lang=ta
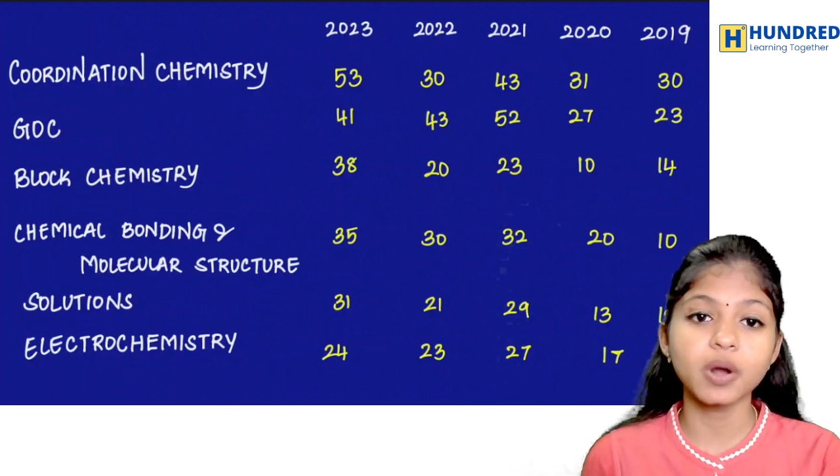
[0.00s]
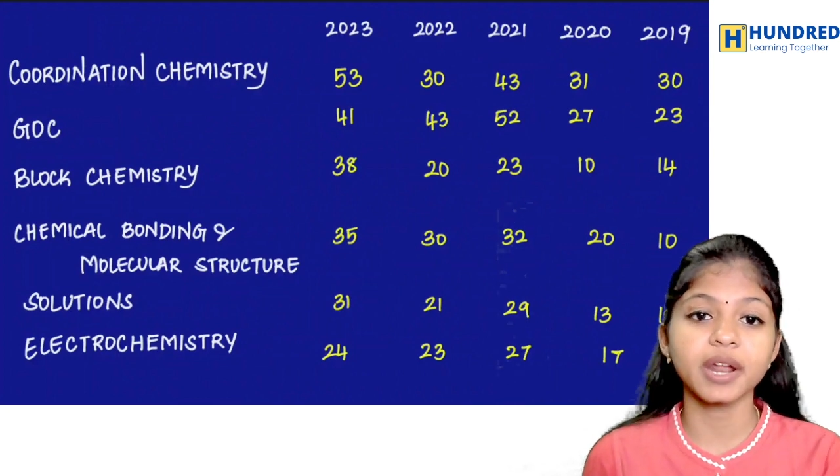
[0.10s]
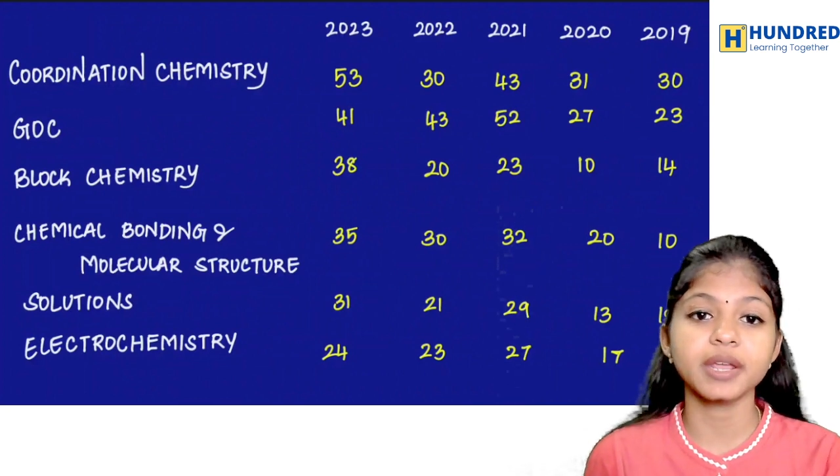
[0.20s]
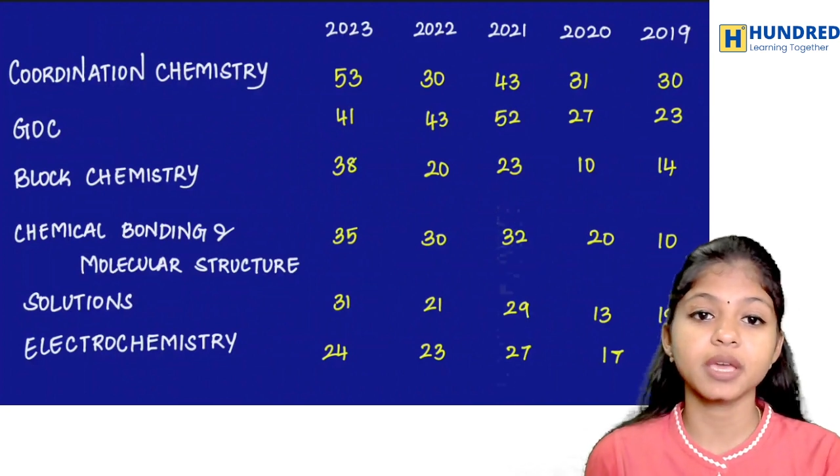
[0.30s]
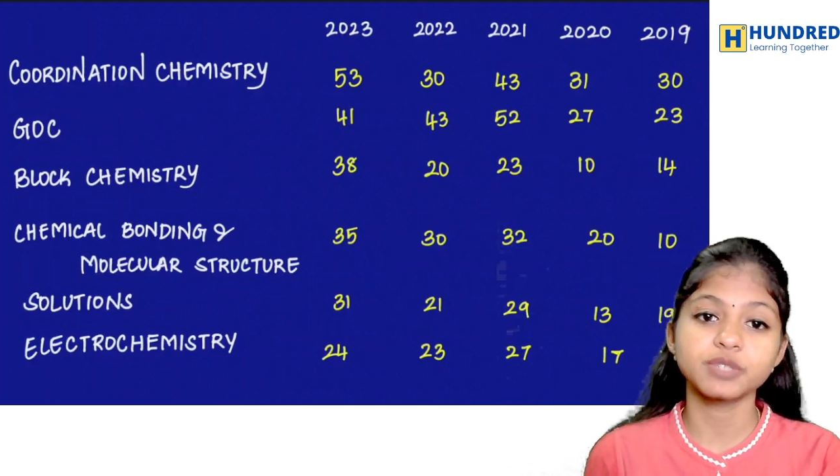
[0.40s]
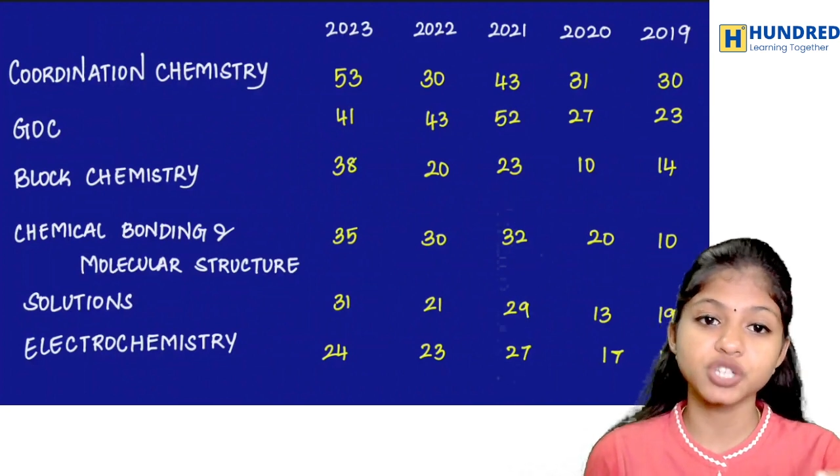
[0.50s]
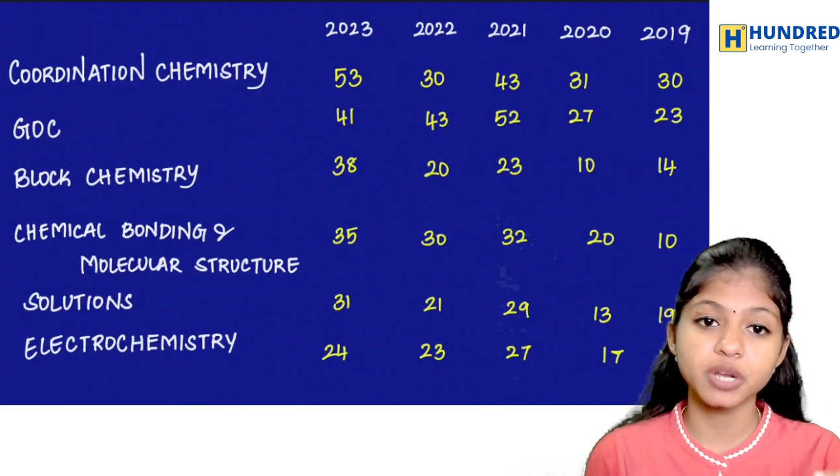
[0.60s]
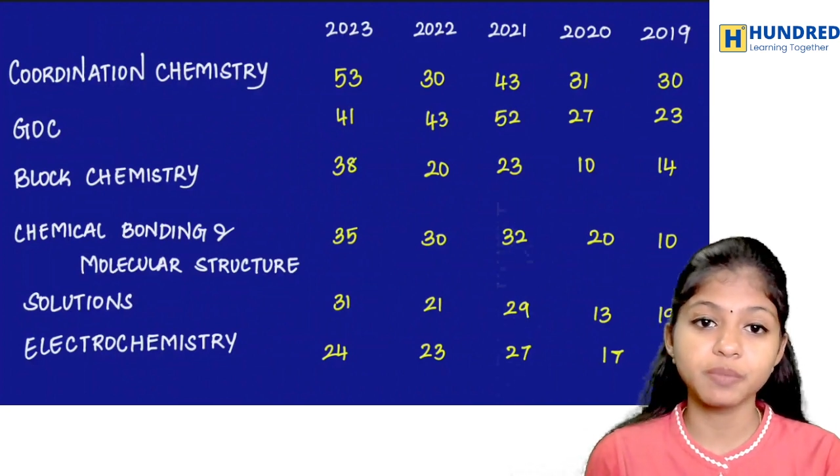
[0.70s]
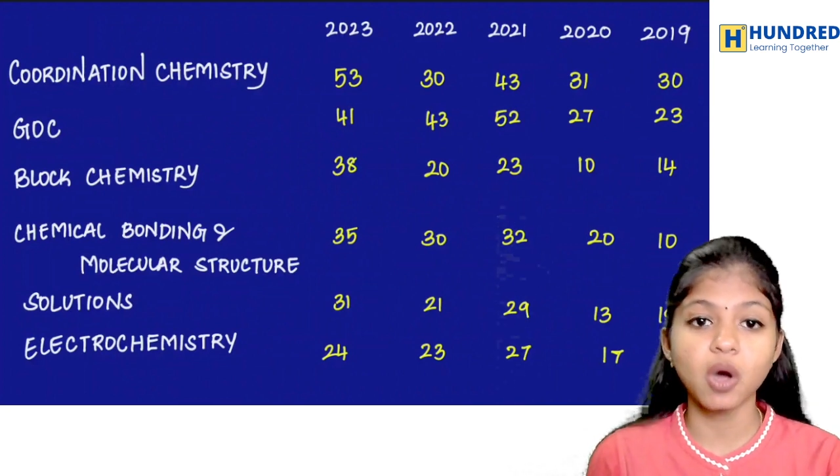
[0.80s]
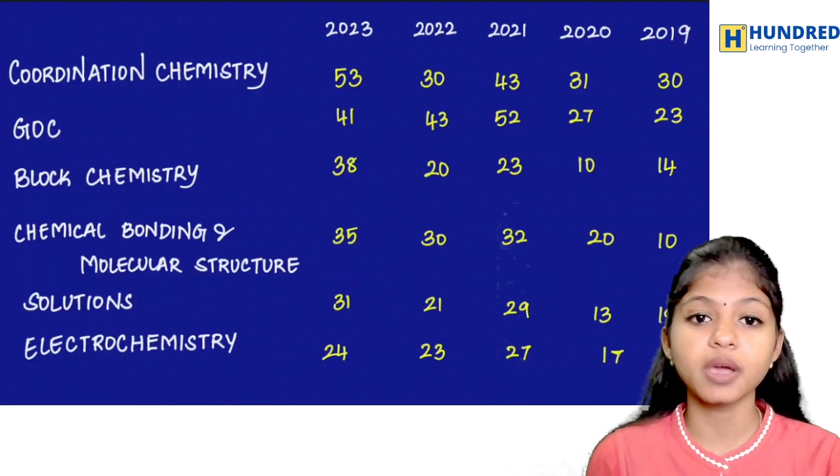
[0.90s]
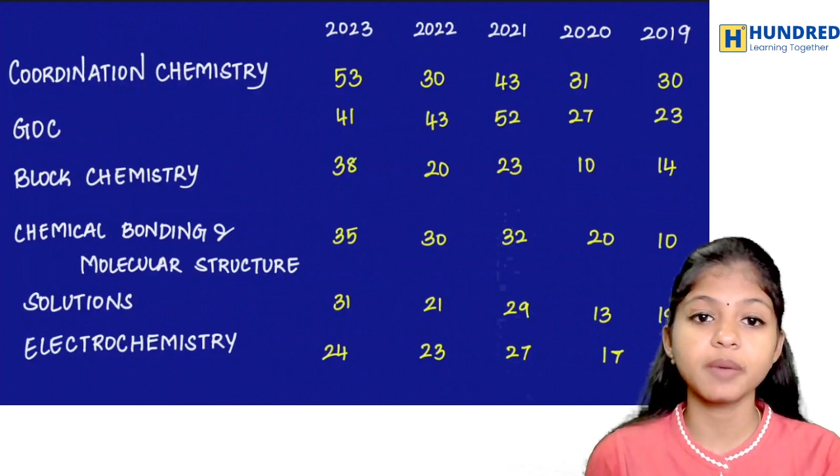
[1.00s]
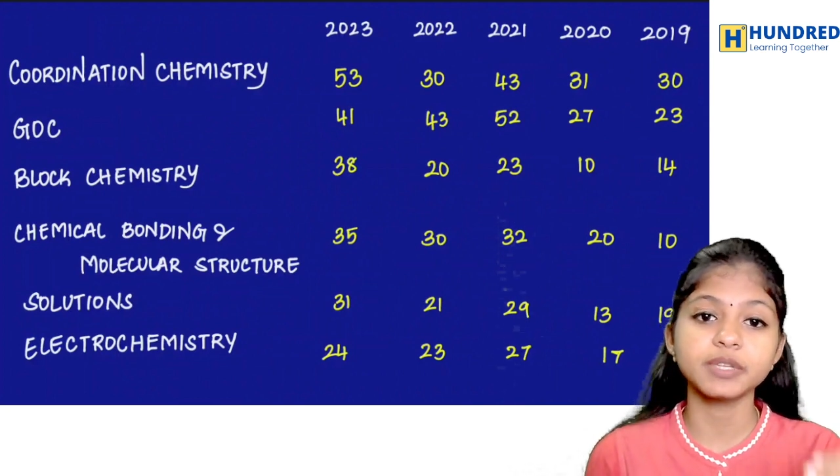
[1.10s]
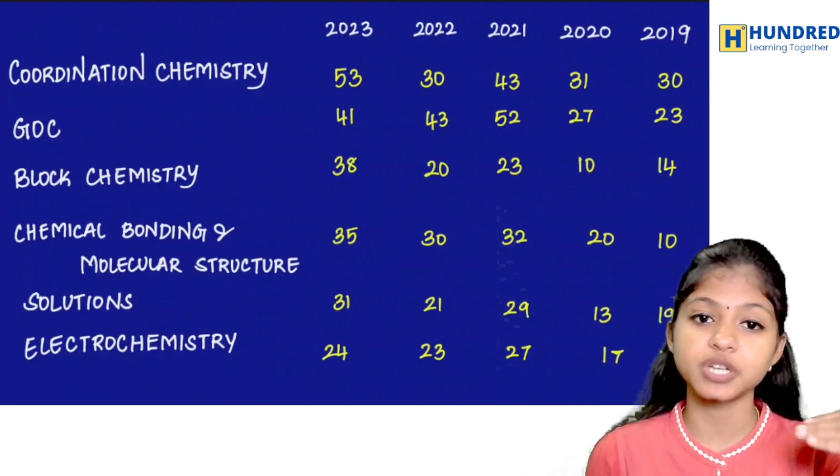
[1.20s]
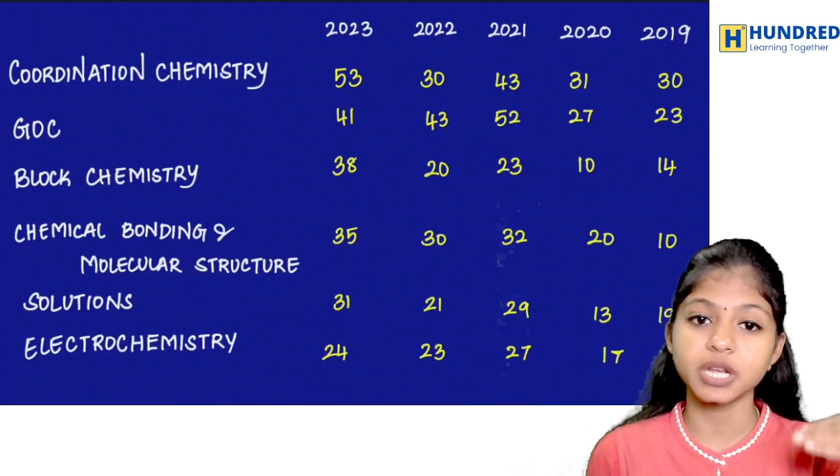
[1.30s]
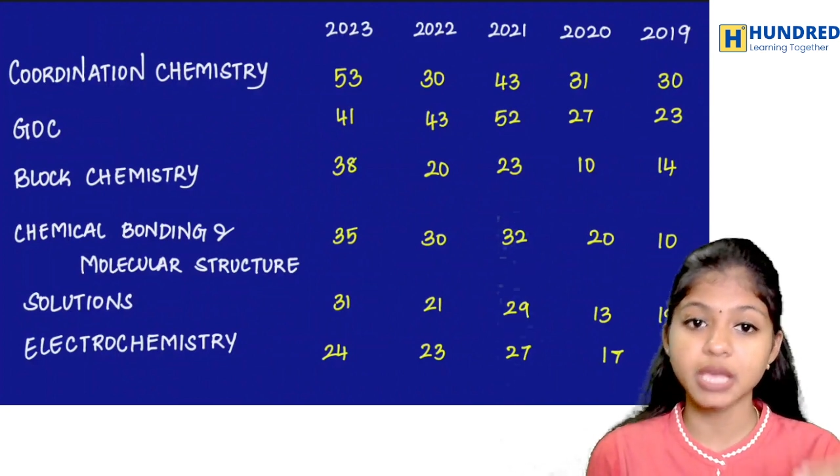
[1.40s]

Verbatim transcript: ஆர்கானிக் கெமிஸ்ட்ரி பிளாக் கெமிஸ்ட்ரி